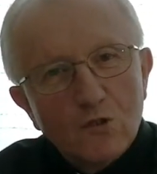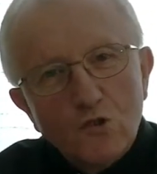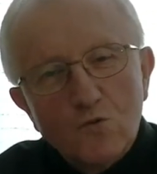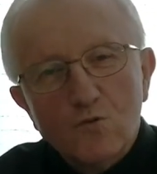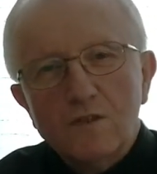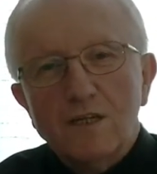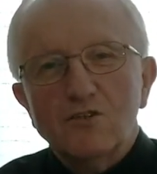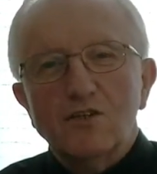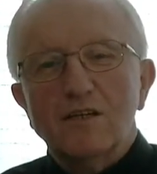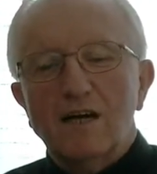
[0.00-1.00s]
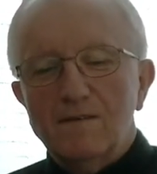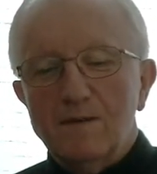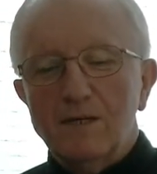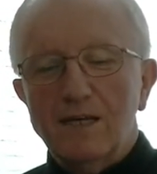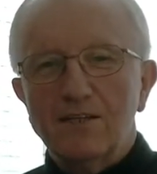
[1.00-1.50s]
Studnia
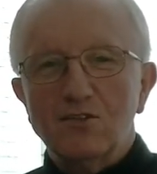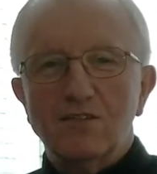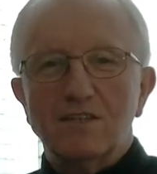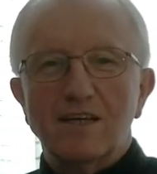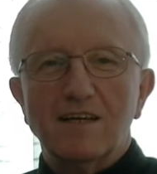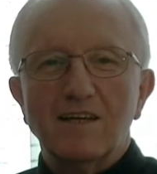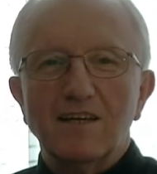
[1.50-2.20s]
ciekawe miejsce.